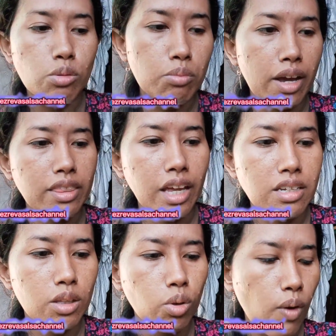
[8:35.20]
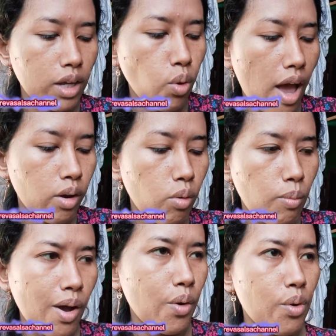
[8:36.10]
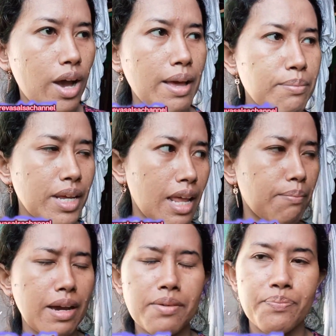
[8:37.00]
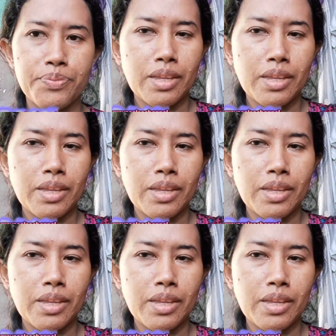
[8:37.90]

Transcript: Cuman tadi itu waktu aku mau ngambil apa?